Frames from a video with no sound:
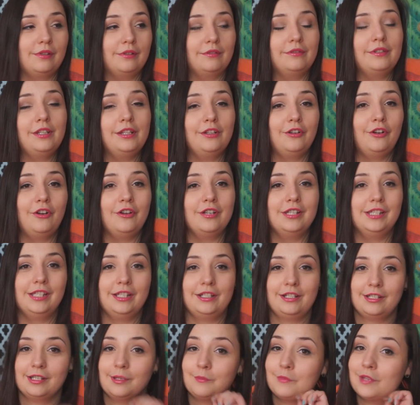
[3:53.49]
co nie do
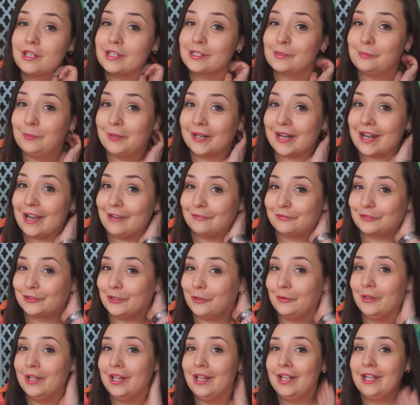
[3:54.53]
końca czasami jest
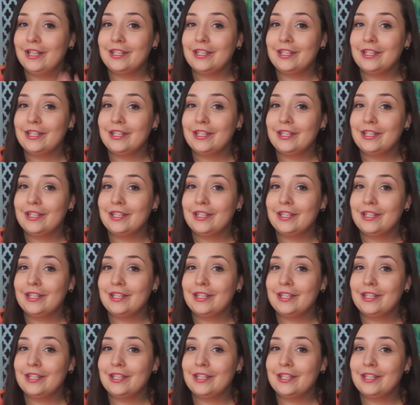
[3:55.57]
prawdą.